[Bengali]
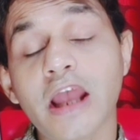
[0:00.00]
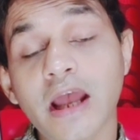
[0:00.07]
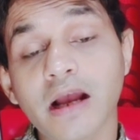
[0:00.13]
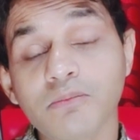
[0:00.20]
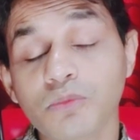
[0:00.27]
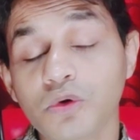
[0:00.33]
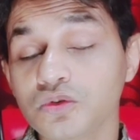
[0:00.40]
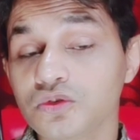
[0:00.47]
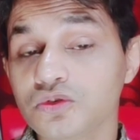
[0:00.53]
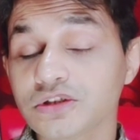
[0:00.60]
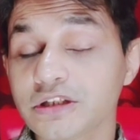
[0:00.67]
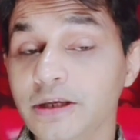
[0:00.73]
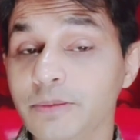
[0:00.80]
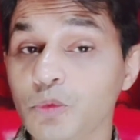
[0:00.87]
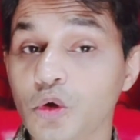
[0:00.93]
এক মুহূর্ত
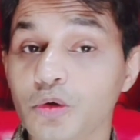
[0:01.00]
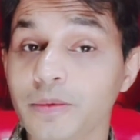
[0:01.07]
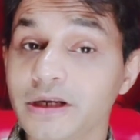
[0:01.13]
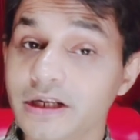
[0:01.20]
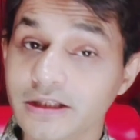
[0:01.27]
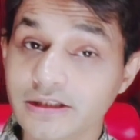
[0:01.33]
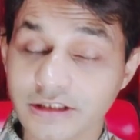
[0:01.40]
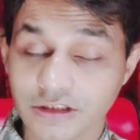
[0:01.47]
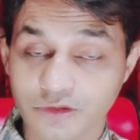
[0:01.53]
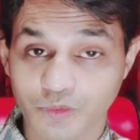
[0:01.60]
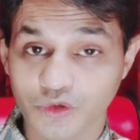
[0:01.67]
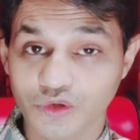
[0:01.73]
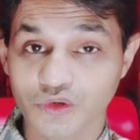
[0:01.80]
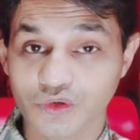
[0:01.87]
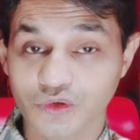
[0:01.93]
স্কিপ করবেন না শেষ
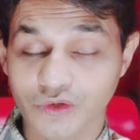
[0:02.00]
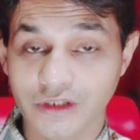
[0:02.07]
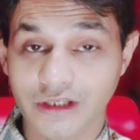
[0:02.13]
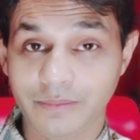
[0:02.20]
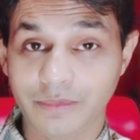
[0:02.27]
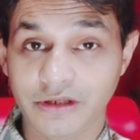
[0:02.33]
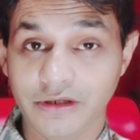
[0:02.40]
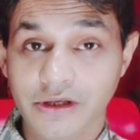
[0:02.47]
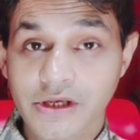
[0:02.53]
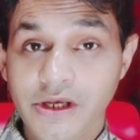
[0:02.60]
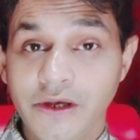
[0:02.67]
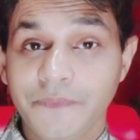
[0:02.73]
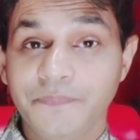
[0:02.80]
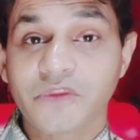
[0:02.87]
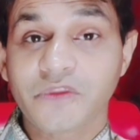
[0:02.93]
পর্যন্ত দেখবেন
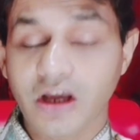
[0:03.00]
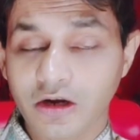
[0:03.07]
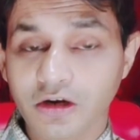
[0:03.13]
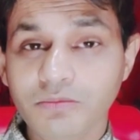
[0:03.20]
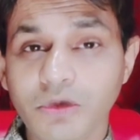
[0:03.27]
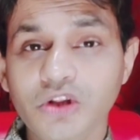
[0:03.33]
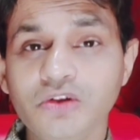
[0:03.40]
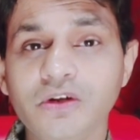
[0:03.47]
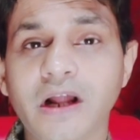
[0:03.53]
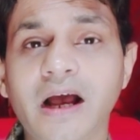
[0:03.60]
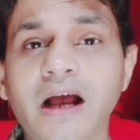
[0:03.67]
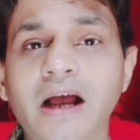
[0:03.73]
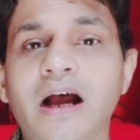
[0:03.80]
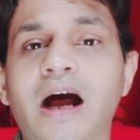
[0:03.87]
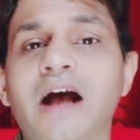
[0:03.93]
কারণ বন্ধুরা
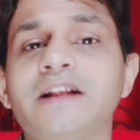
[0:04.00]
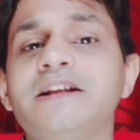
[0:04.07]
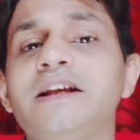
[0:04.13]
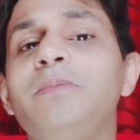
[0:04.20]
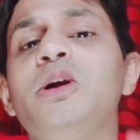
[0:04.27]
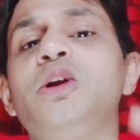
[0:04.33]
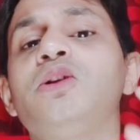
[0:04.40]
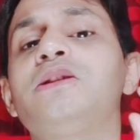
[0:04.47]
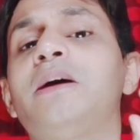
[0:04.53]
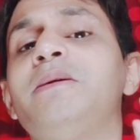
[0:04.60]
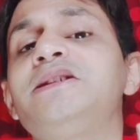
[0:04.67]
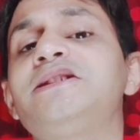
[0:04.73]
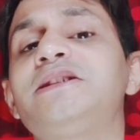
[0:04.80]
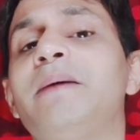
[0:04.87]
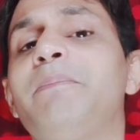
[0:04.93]
আজকের ভিডিওতে
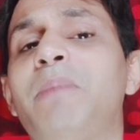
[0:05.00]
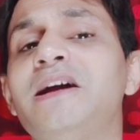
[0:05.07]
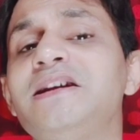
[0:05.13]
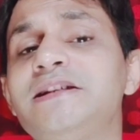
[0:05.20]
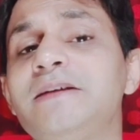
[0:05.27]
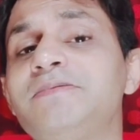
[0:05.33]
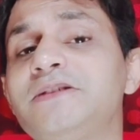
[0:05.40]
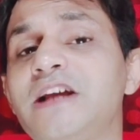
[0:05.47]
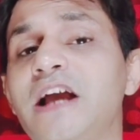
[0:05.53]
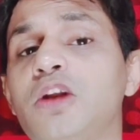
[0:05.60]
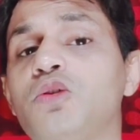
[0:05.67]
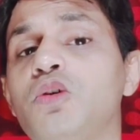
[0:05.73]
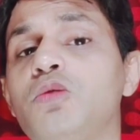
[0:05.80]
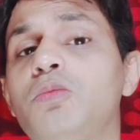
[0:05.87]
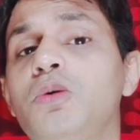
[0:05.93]
আমি স্টেপ বাই স্টেপ শেয়ার
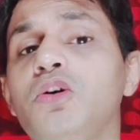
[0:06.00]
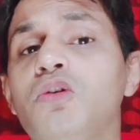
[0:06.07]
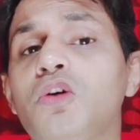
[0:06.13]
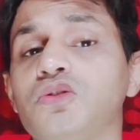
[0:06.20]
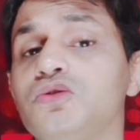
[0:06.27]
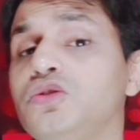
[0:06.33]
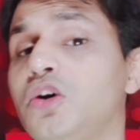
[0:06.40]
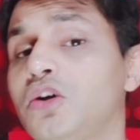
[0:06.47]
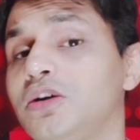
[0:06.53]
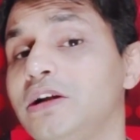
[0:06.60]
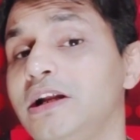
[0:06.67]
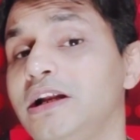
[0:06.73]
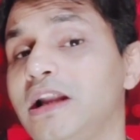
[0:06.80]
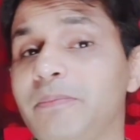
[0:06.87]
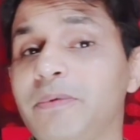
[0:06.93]
করব কত
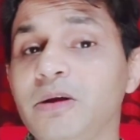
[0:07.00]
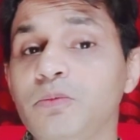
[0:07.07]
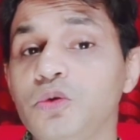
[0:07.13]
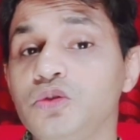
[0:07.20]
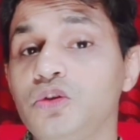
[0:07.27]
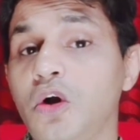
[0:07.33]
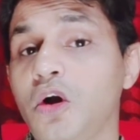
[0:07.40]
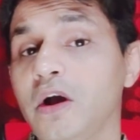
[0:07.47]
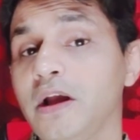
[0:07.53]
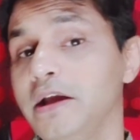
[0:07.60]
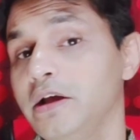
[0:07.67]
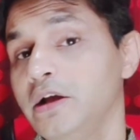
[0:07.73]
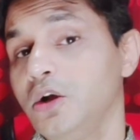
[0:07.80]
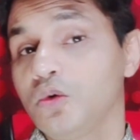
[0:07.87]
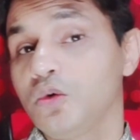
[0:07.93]
ধরনের লাফিং বুদ্ধ হয়
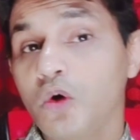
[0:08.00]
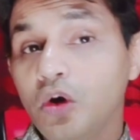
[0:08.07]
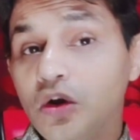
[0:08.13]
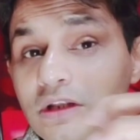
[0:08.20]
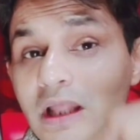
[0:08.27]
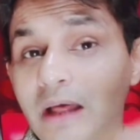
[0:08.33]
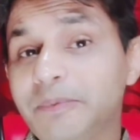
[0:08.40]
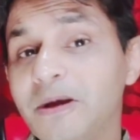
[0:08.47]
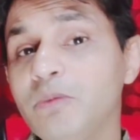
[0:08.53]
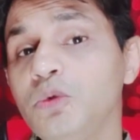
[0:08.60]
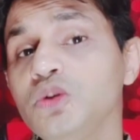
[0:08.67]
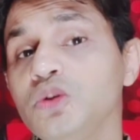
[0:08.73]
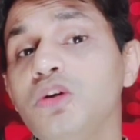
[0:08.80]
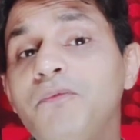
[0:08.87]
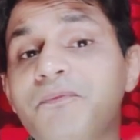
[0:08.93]
কোন লাফিং
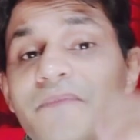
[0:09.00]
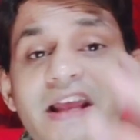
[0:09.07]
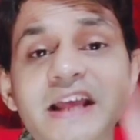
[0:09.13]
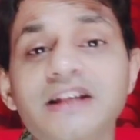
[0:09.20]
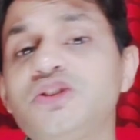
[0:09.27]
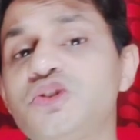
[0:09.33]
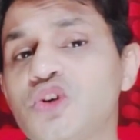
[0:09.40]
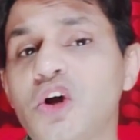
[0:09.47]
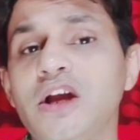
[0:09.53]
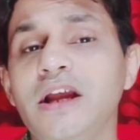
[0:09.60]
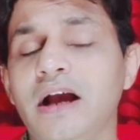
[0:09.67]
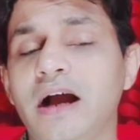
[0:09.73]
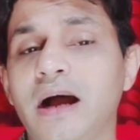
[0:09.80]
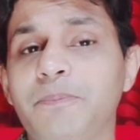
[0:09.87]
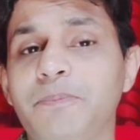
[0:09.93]
বুদ্ধ বেস্ট হয়
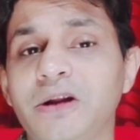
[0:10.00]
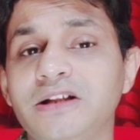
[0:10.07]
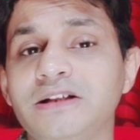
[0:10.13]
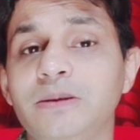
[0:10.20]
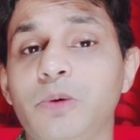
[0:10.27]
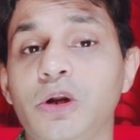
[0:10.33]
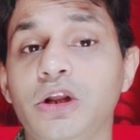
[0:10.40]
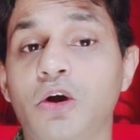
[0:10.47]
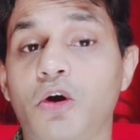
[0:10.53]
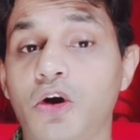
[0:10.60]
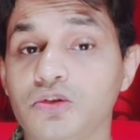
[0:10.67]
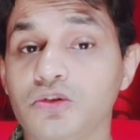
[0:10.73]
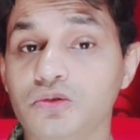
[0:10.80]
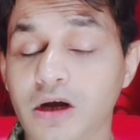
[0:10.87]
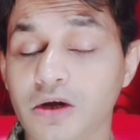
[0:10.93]
আপনার জীবনে
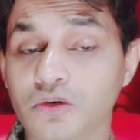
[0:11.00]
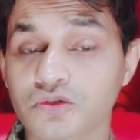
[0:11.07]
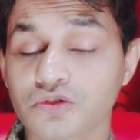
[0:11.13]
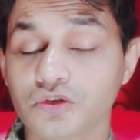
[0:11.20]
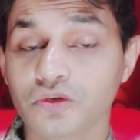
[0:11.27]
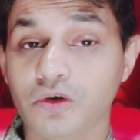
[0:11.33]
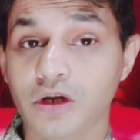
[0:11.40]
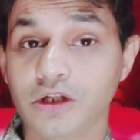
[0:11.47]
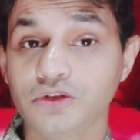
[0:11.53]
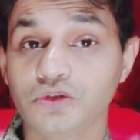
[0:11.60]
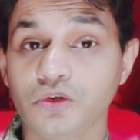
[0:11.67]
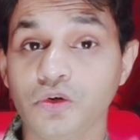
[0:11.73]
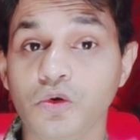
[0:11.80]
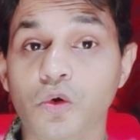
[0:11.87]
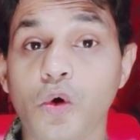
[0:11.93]
অর্থ আকর্ষণ করার
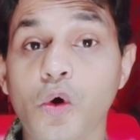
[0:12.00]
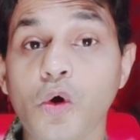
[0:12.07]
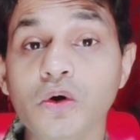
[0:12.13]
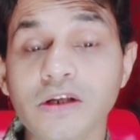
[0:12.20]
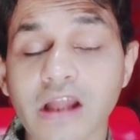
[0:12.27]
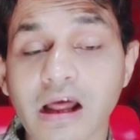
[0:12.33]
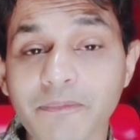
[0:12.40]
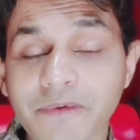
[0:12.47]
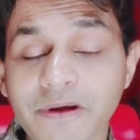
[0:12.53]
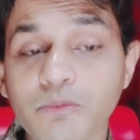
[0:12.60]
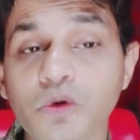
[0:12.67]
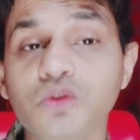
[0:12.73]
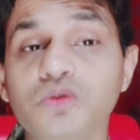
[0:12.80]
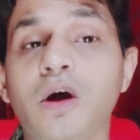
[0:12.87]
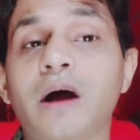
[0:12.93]
জন্য কোন লাফিং
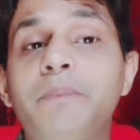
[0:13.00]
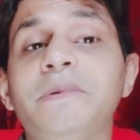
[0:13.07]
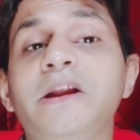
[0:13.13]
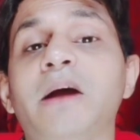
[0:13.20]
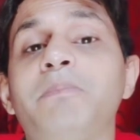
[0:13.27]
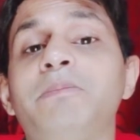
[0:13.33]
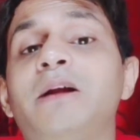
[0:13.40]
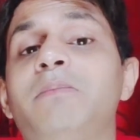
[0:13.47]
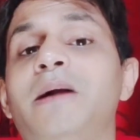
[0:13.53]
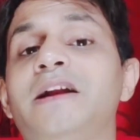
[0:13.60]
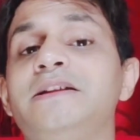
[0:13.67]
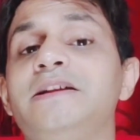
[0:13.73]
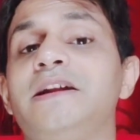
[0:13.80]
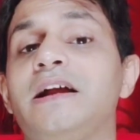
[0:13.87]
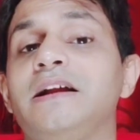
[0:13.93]
বুদ্ধ আপনি আপনার
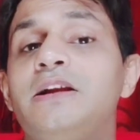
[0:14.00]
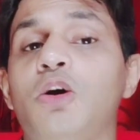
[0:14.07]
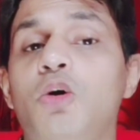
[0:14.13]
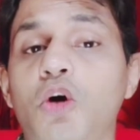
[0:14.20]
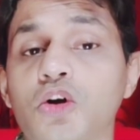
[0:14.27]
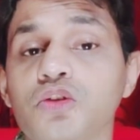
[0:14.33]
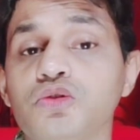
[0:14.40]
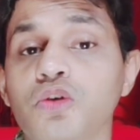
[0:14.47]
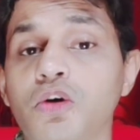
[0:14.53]
বাড়িতে রাখলে অর্থ